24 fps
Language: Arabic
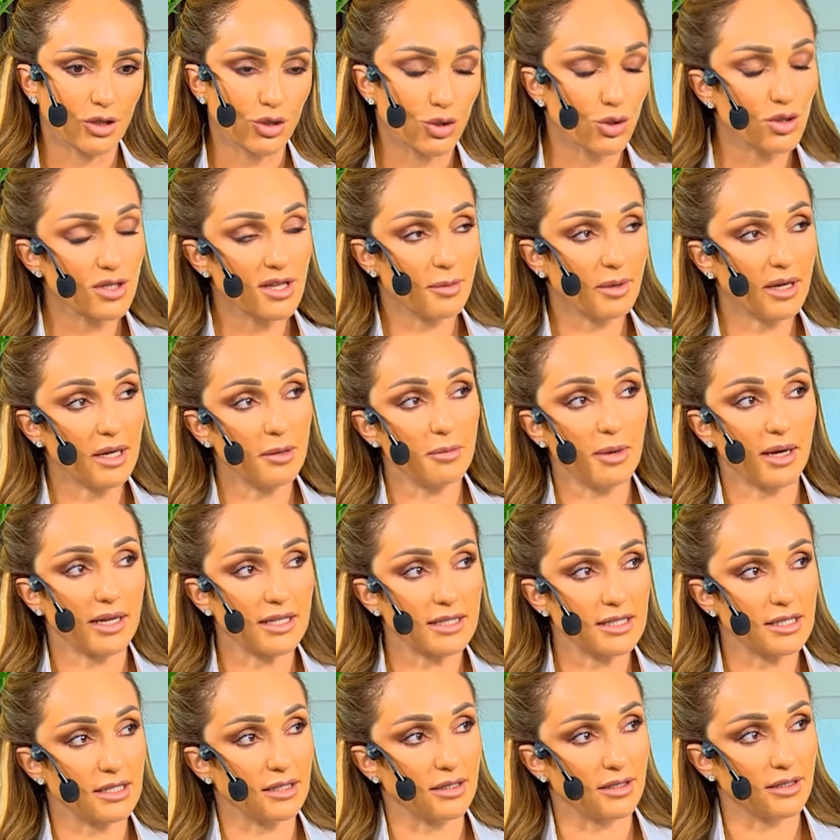جوزها بحبها
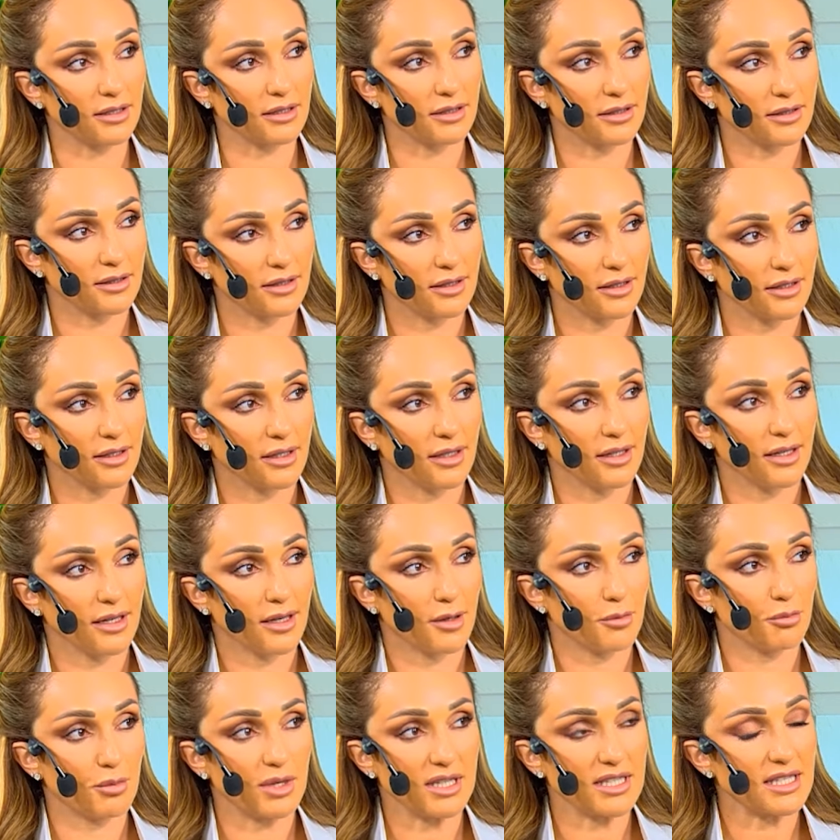كثير
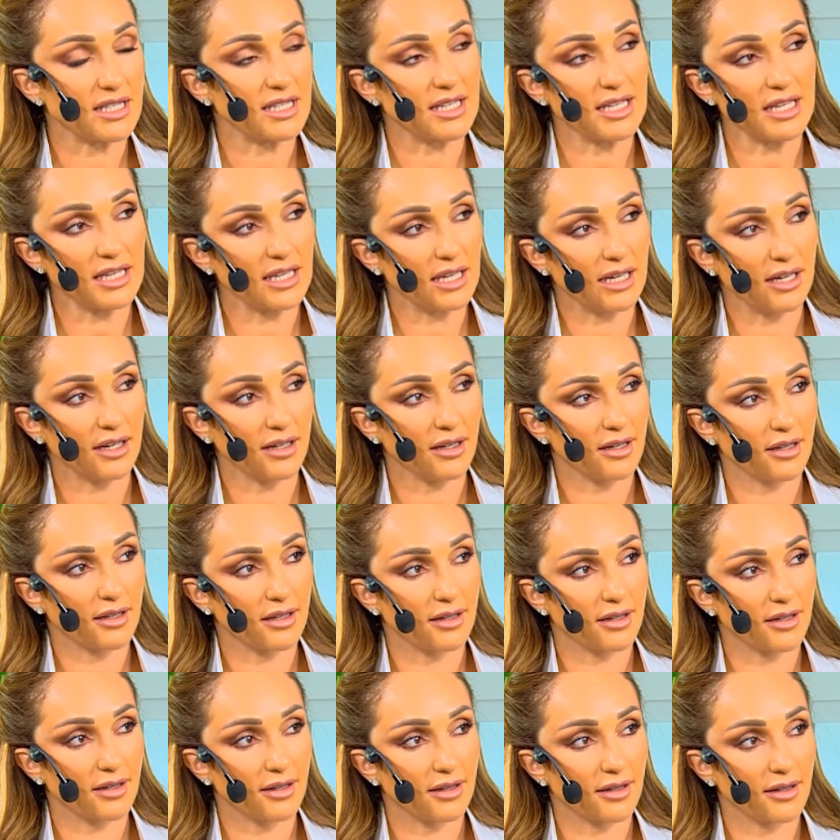بس هي
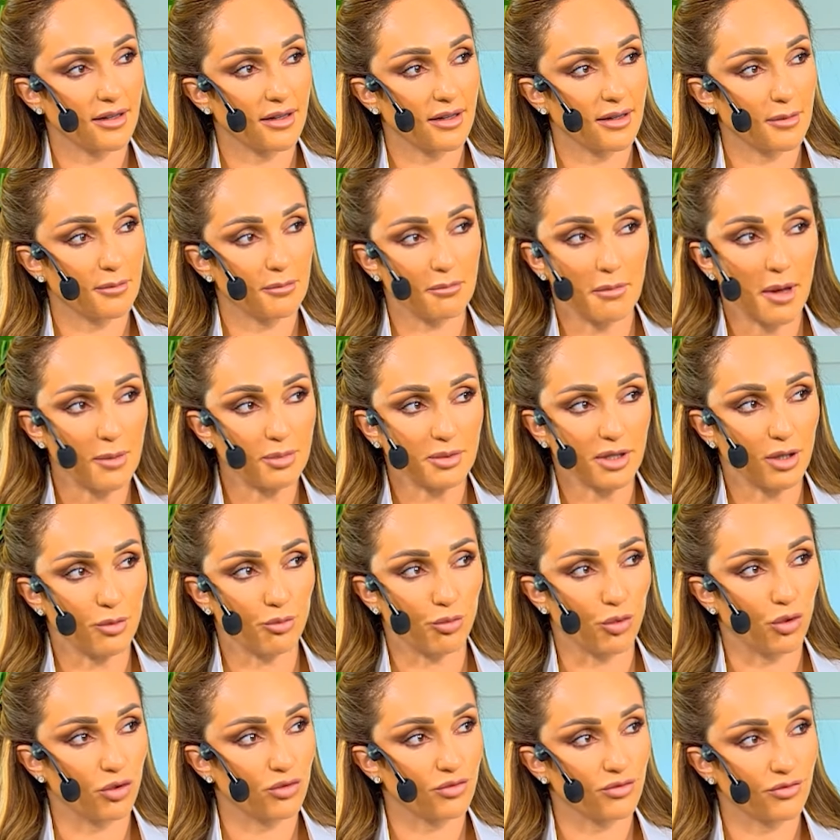ما
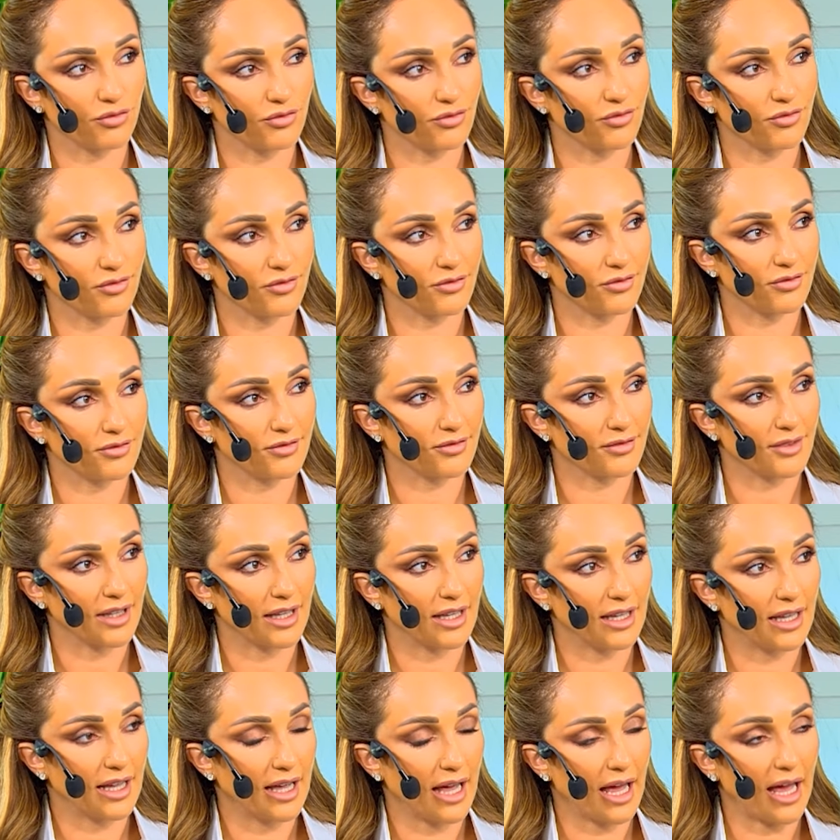بتحبه مم.
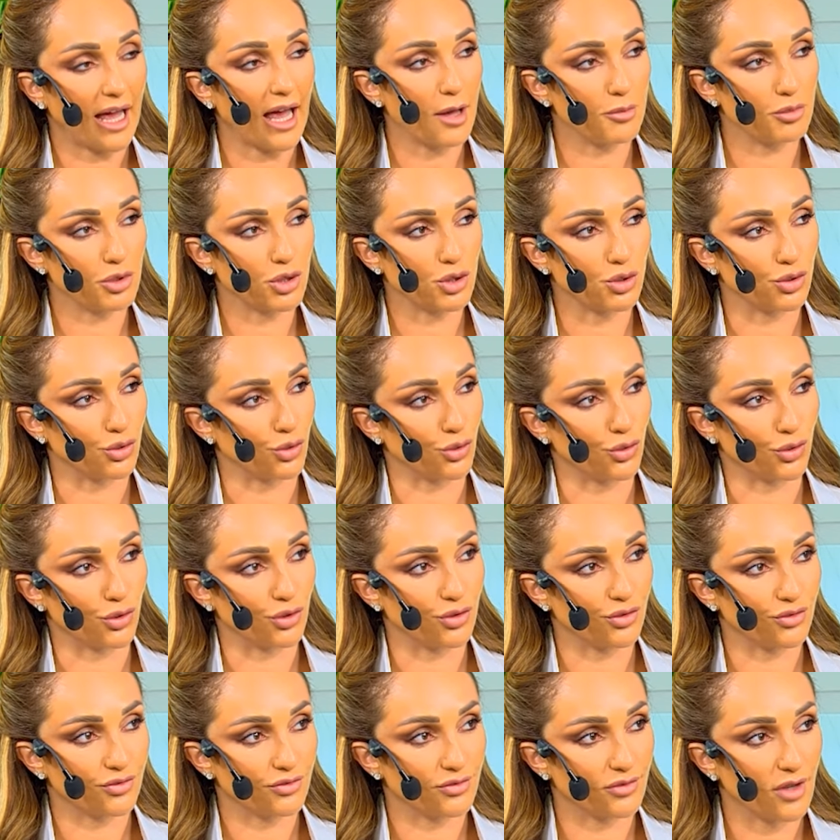غاب الشعور
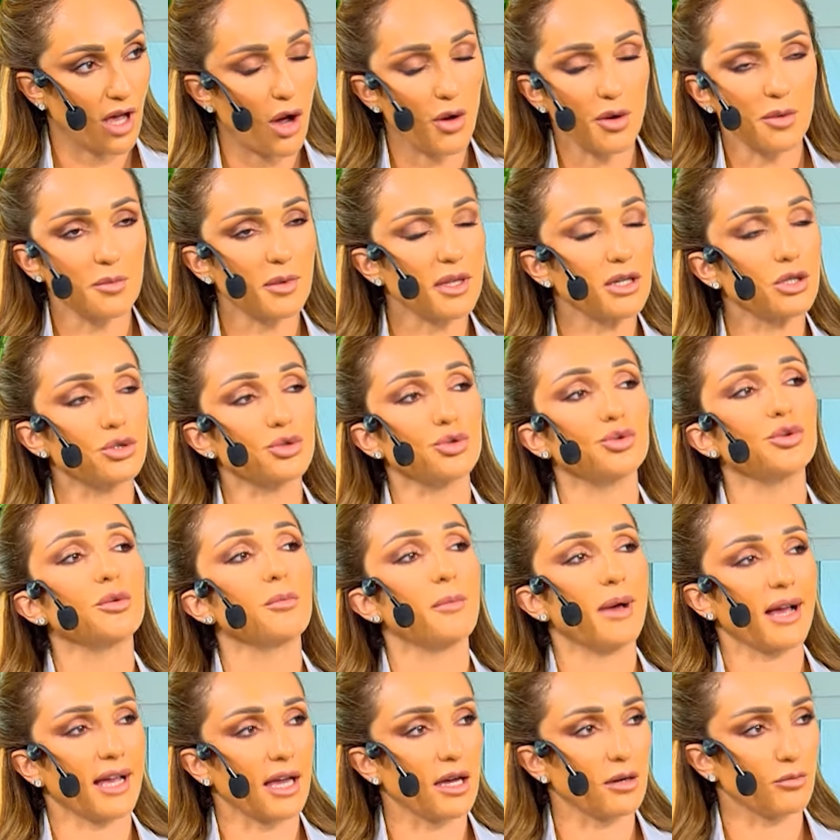او يمكن الشعور
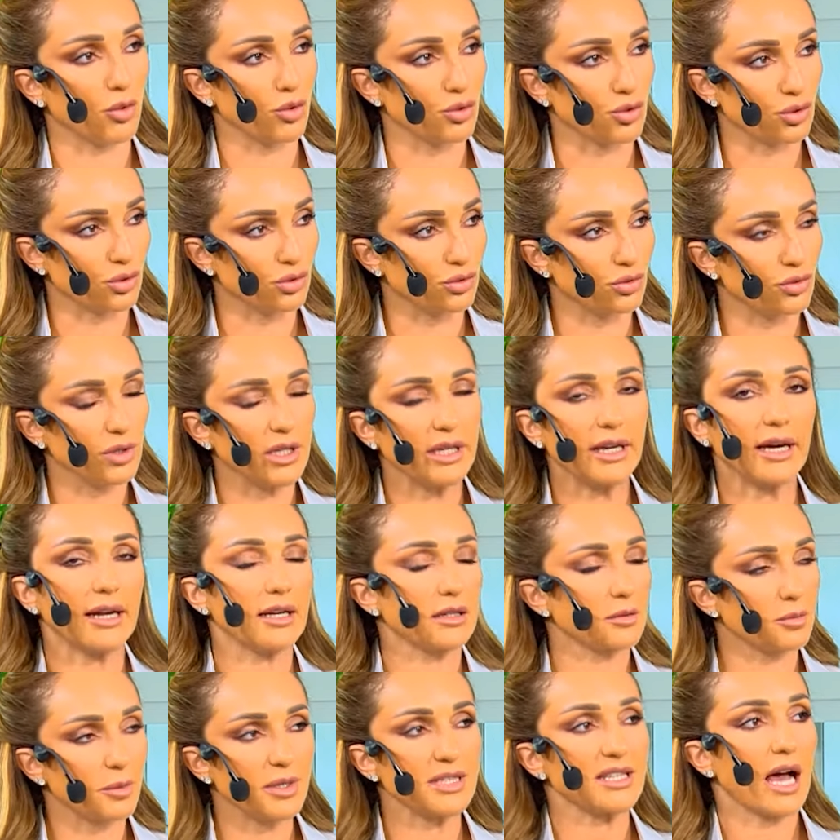ما كان موجود وهي
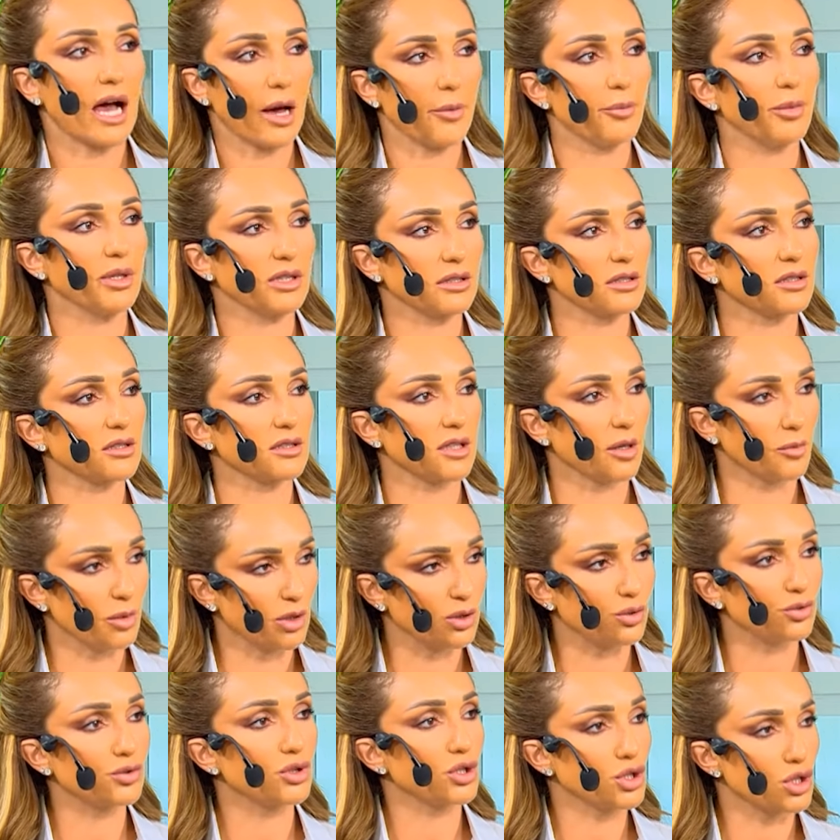كانت بس حابه
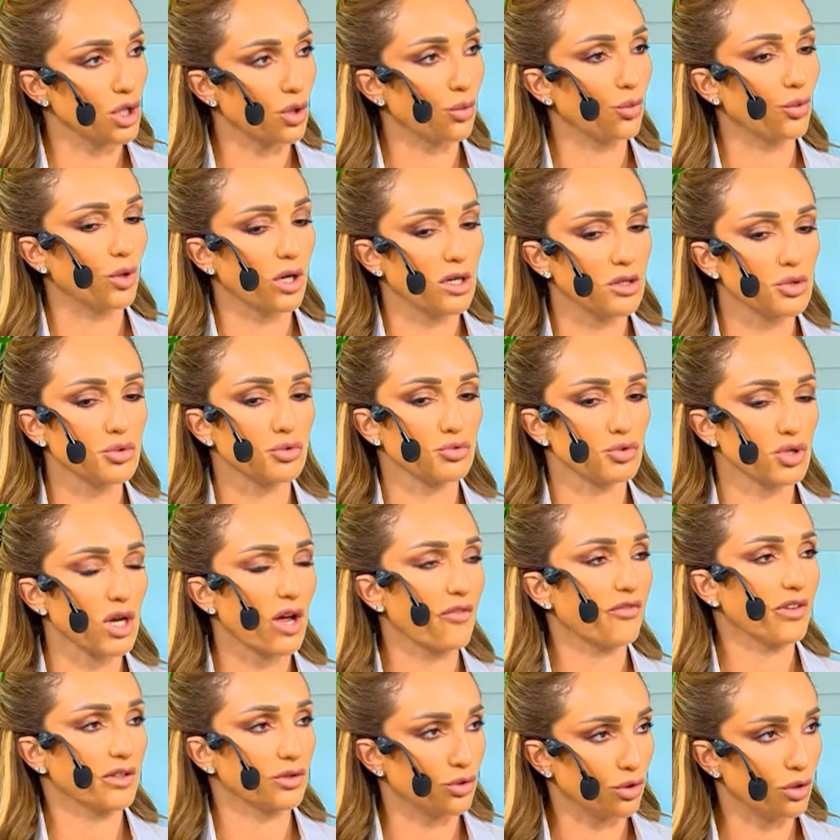ترتبط وتتجوز
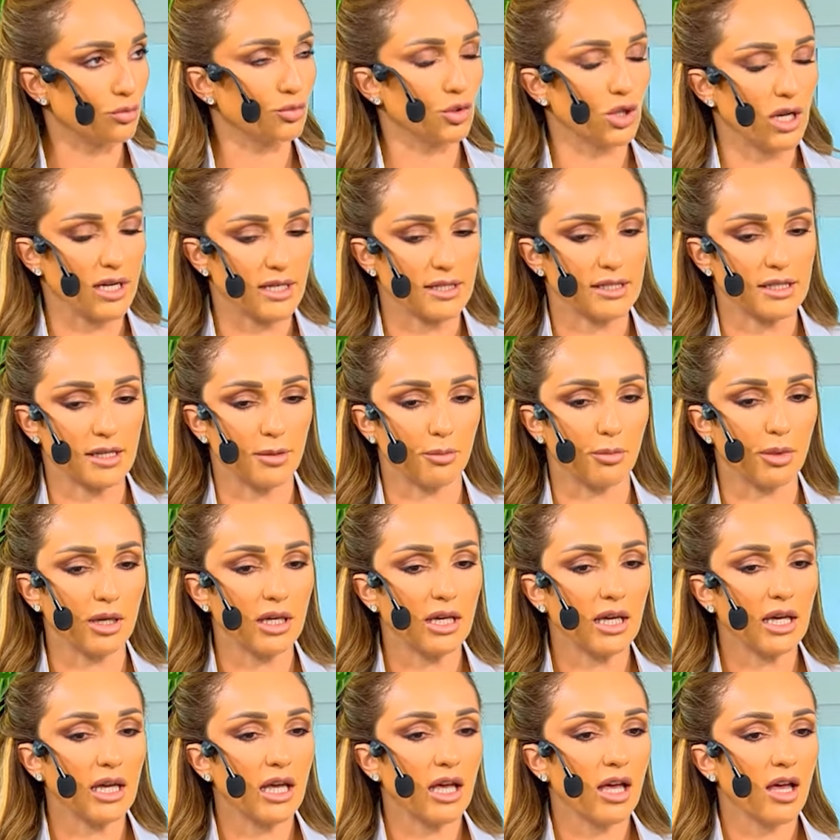وشافت انه مناسب
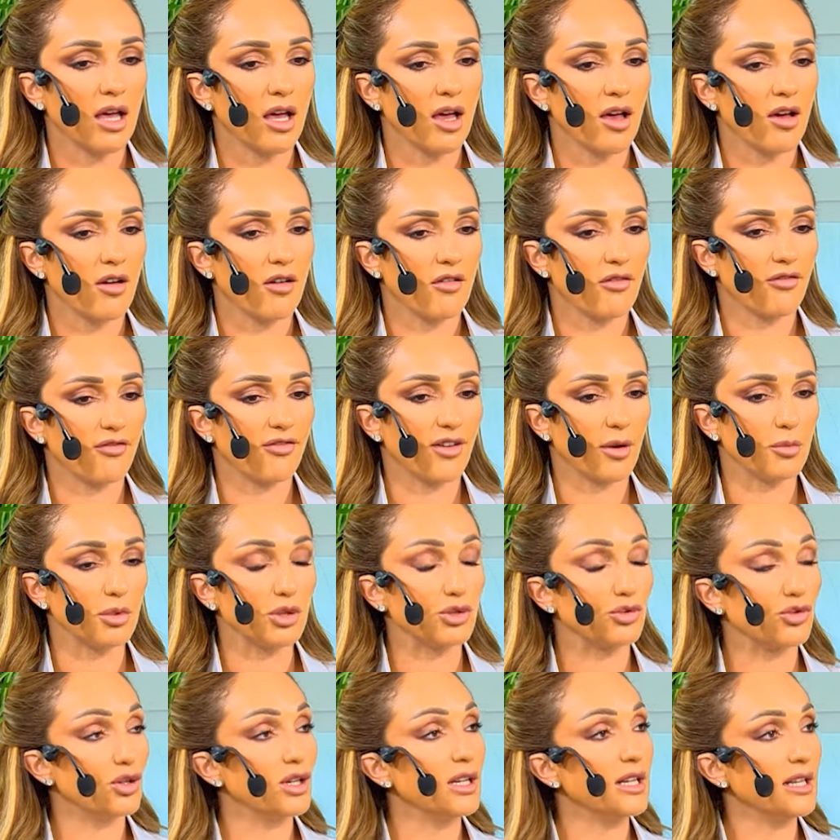
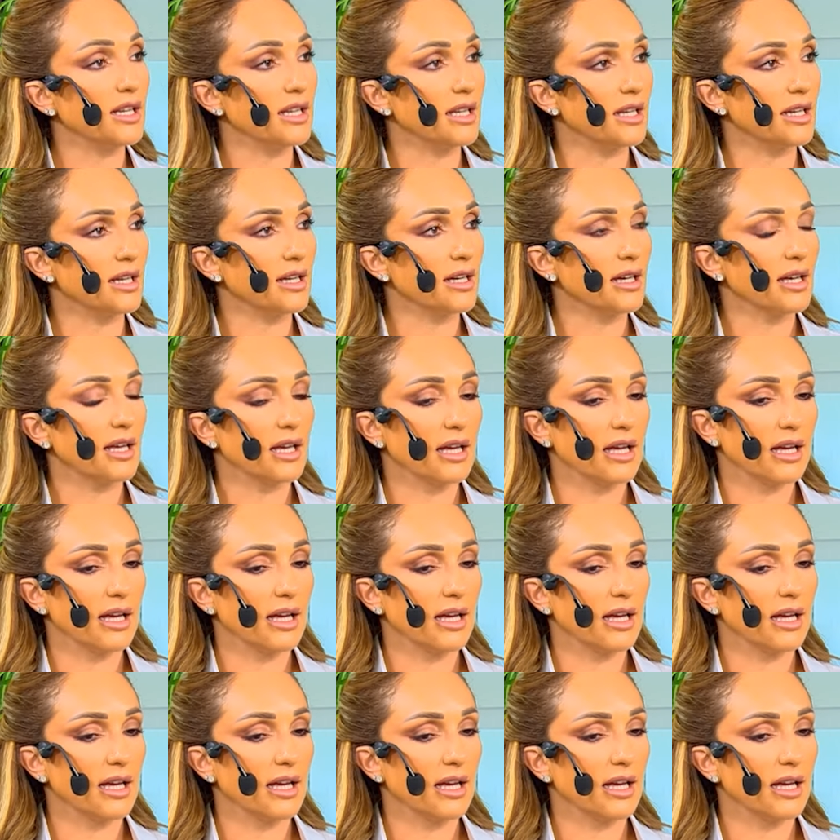فبتقول لي